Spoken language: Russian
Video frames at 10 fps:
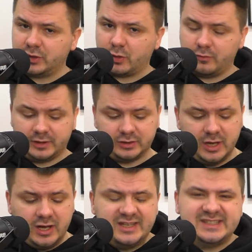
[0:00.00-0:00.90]
такой вариант.
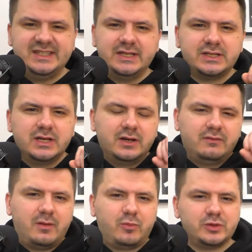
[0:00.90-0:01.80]
Здесь
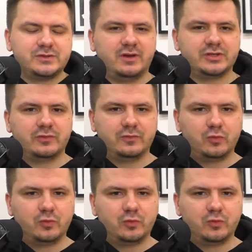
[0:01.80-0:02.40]
вопрос вашего